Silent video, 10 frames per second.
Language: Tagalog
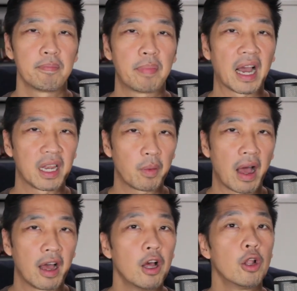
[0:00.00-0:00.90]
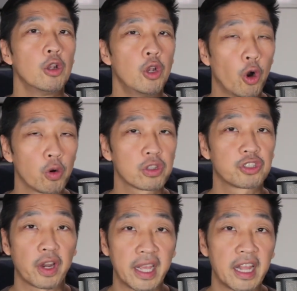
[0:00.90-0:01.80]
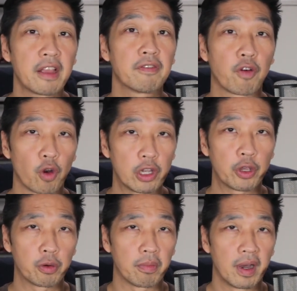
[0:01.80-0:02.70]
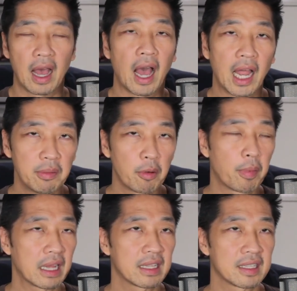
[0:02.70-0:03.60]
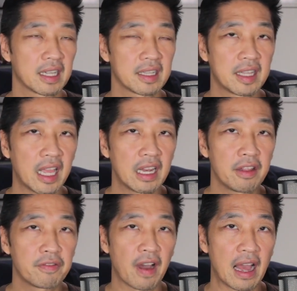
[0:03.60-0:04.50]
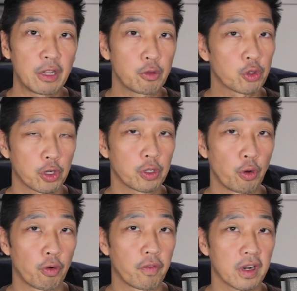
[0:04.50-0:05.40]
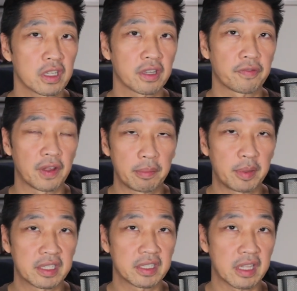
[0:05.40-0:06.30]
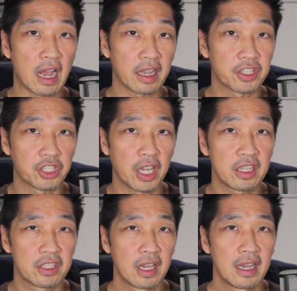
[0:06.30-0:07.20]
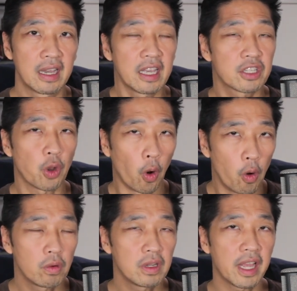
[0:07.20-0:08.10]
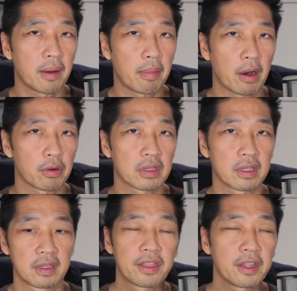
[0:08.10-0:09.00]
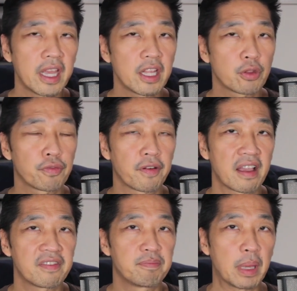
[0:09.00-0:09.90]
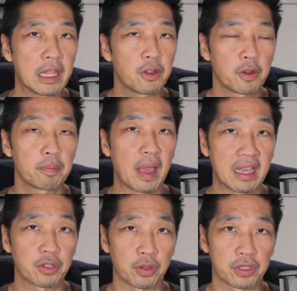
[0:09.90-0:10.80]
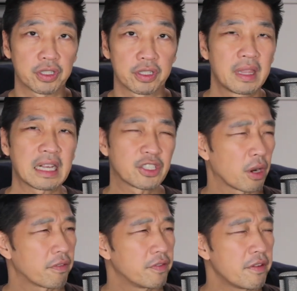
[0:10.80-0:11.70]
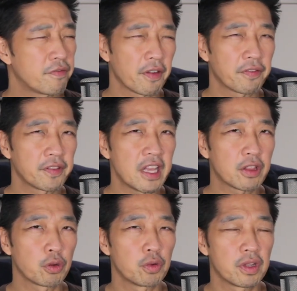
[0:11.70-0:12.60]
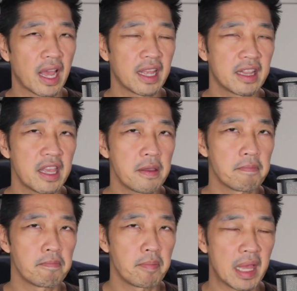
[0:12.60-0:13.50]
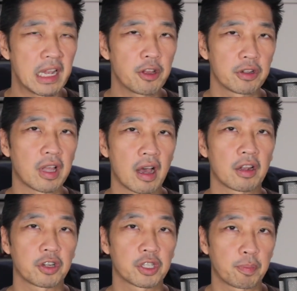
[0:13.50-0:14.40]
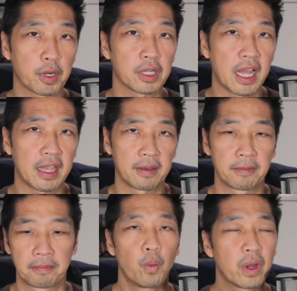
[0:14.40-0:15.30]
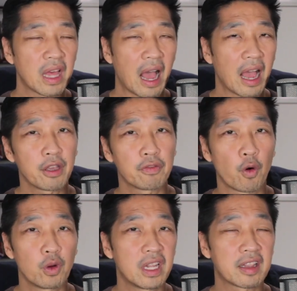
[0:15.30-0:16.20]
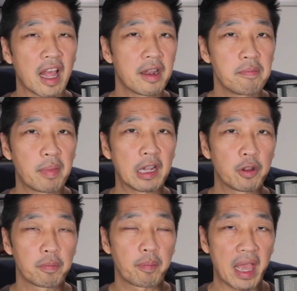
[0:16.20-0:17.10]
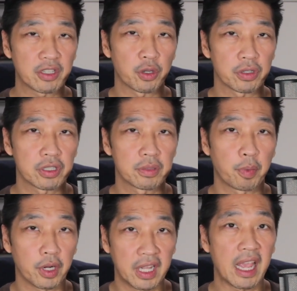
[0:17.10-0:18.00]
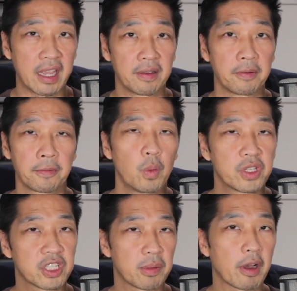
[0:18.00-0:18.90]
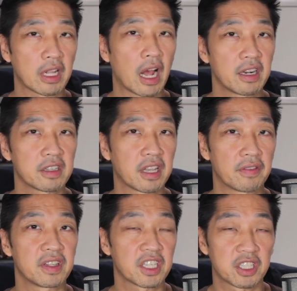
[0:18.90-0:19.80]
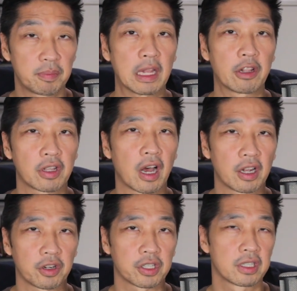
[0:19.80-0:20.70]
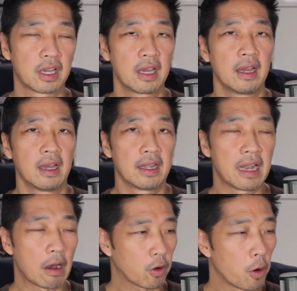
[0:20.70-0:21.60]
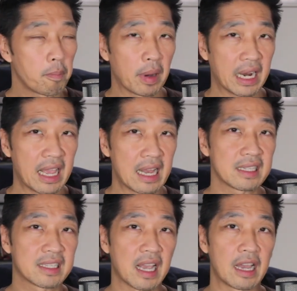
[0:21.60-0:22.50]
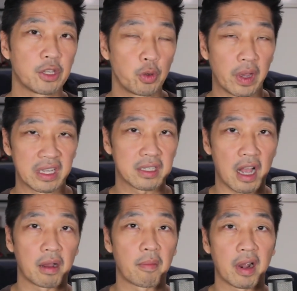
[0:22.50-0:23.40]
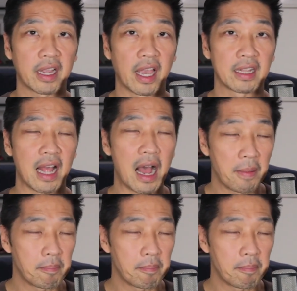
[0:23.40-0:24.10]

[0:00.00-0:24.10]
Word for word: Pangalawa, low trading volume. Alam mo ba that the daily value turnover sa Philippine Stock Exchange is only about 3 to 5 billion pesos. That's roughly 50 to 90 million dollars per day. With a high of only 10 billion pesos per day, which is about 176 million dollars. Now, kumpara yan sa US stock market, ang